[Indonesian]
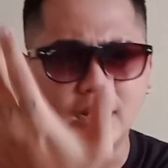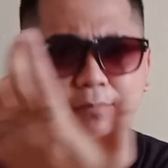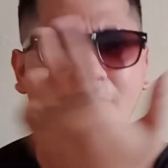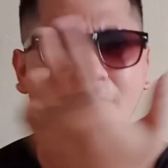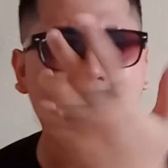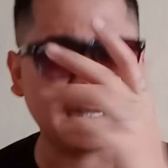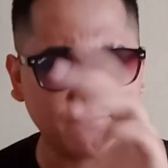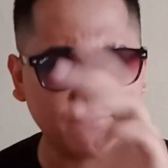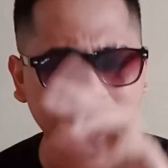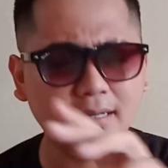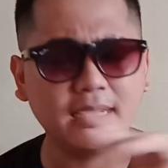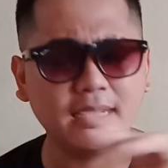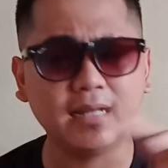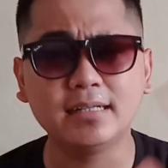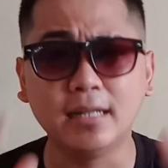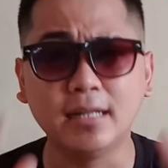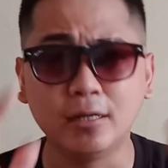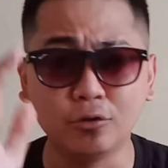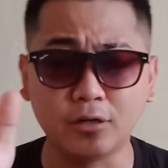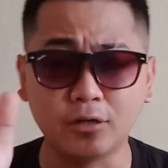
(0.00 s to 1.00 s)
kemana-mana
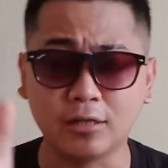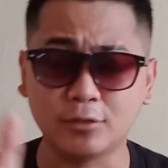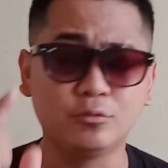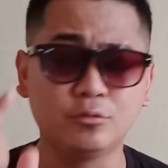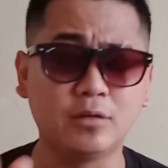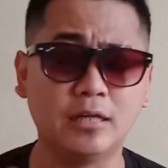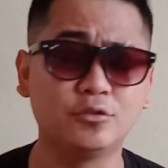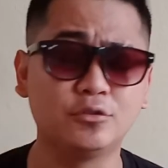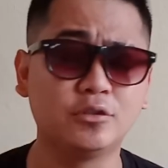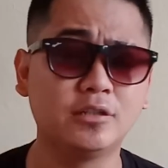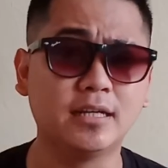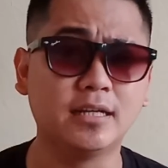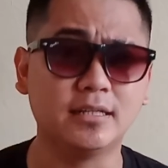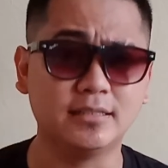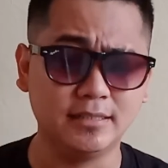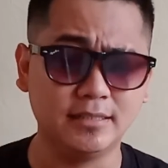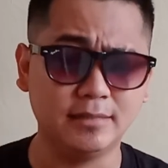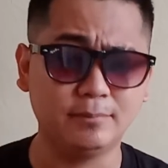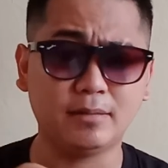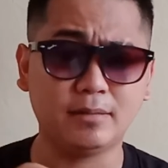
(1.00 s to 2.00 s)
dan orang tuh gak curiga
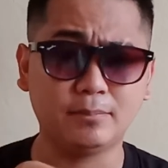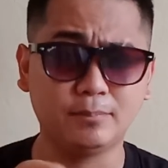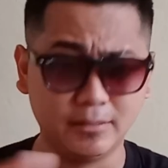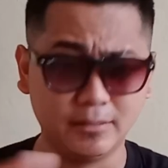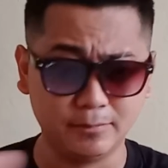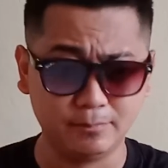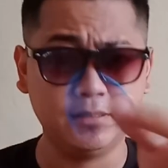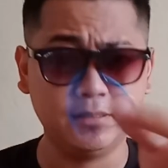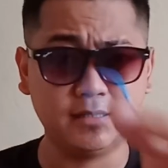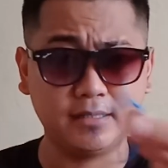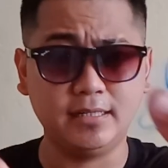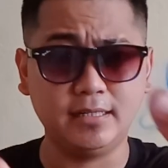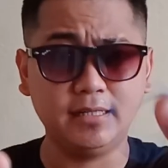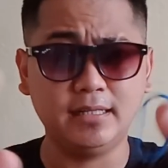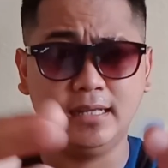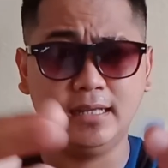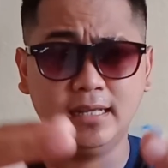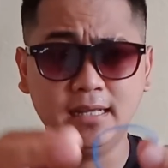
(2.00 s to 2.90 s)
jadi emang bener-bener ini